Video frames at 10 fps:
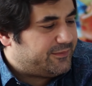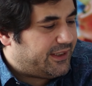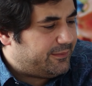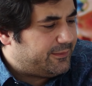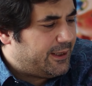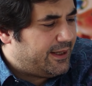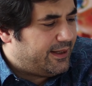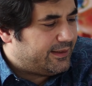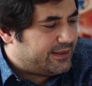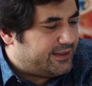Ja.
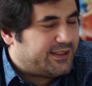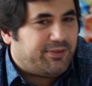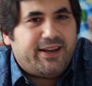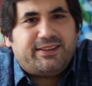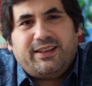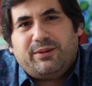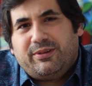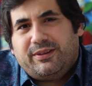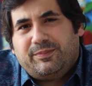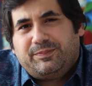Das ist die zweite
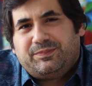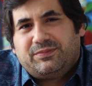Ebene.